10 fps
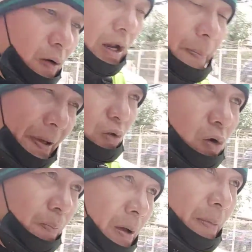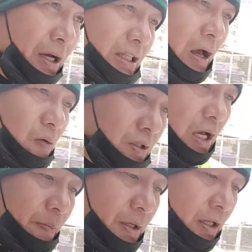wala pa tulog pa mga tao
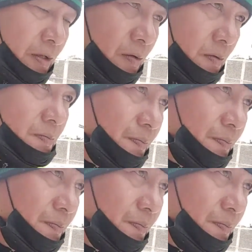sa amin yun eh.